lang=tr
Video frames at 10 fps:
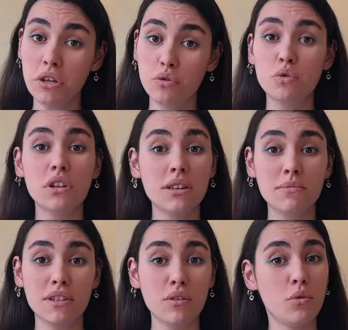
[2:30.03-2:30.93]
çünkü
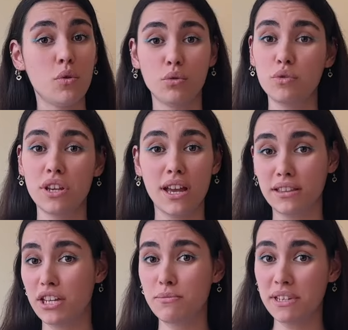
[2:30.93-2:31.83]
kimse korktuğu şeye
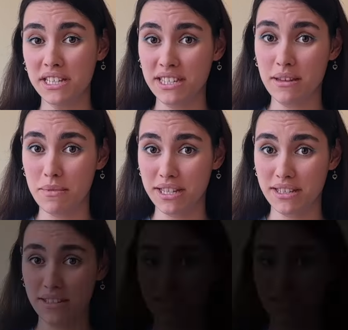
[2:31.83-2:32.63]
yaklaşmak istemez.